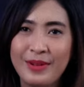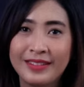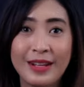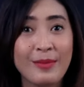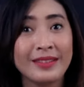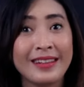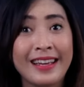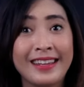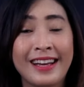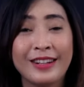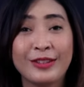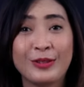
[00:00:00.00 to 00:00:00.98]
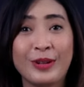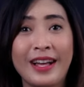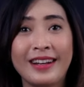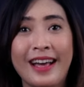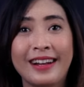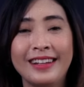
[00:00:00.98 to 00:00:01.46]
bersama saya Restula
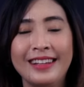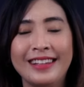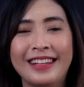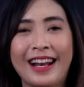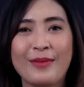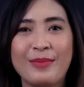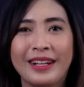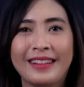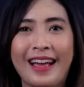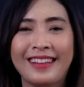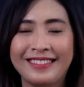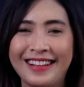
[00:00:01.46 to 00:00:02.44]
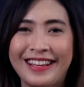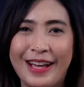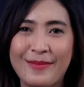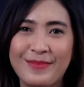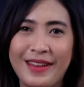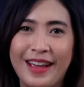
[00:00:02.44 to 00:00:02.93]
Wulandari, inilah berita
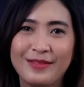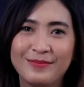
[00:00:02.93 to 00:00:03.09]
selengkapnya.